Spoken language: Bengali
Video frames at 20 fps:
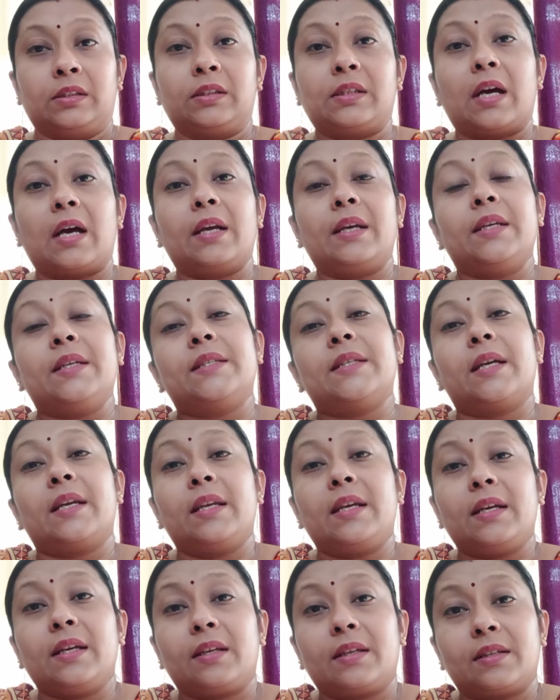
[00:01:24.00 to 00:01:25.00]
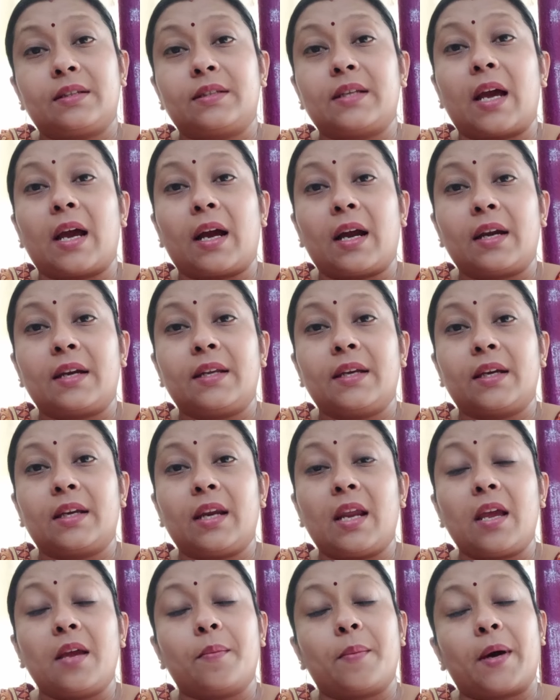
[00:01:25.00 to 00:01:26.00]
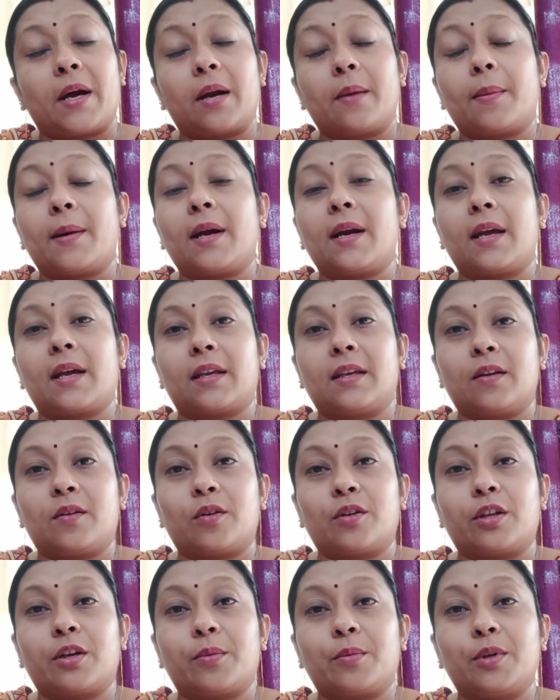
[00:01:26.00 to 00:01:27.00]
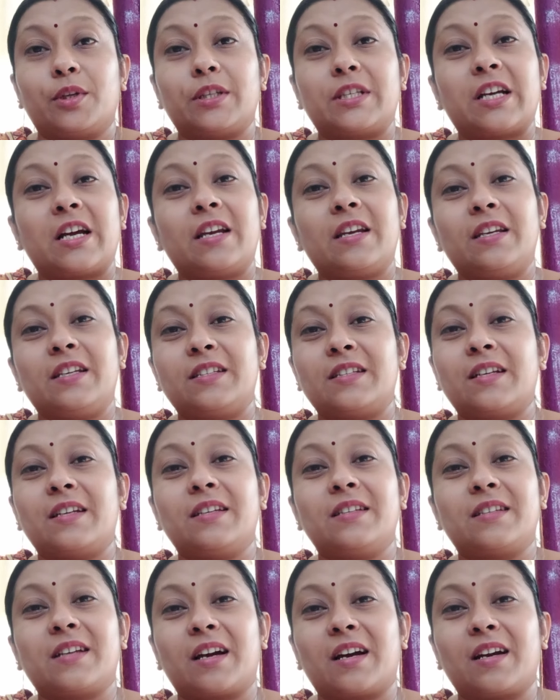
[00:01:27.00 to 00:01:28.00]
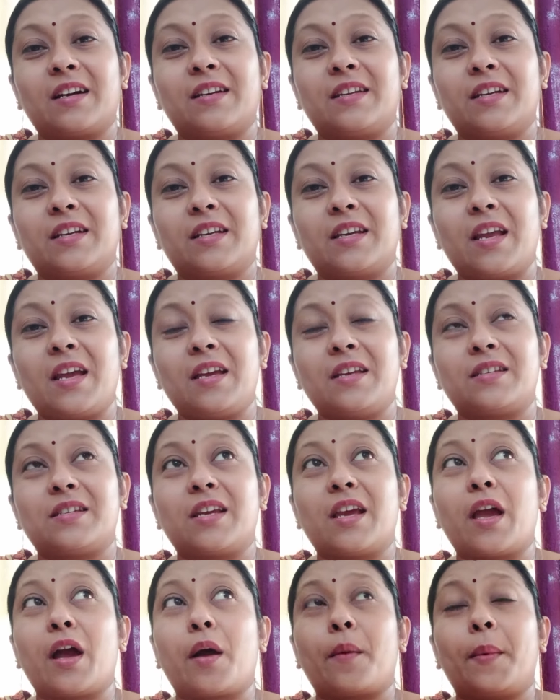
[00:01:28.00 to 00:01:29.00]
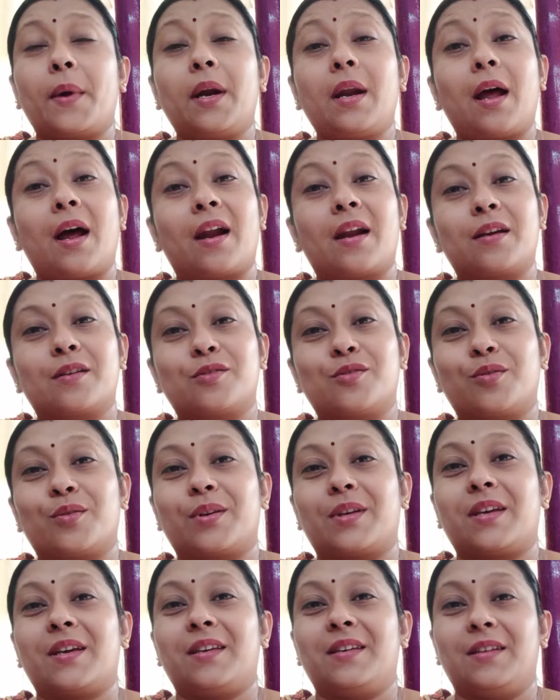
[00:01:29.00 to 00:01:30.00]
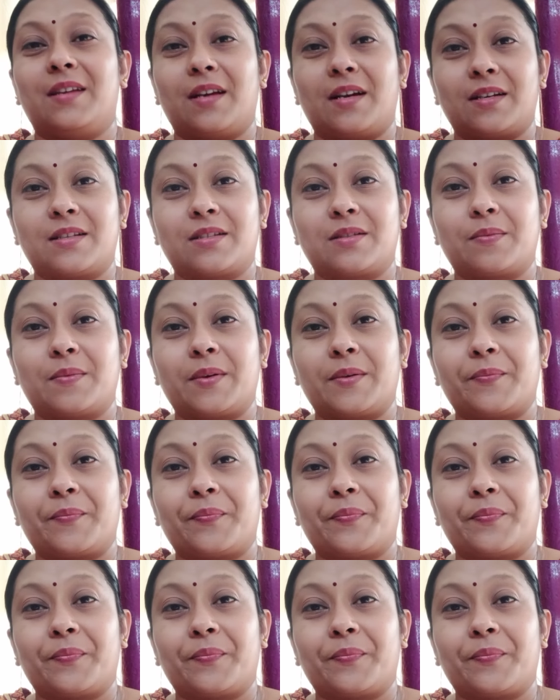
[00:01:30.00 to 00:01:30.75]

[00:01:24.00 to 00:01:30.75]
যার নিজেরই জায়গা ঠিক নেই বারবার একই কথা বলি যার নিজেরই জায়গা ঠিক নেই সে আবার আরেকজনকে নিয়ে আসবে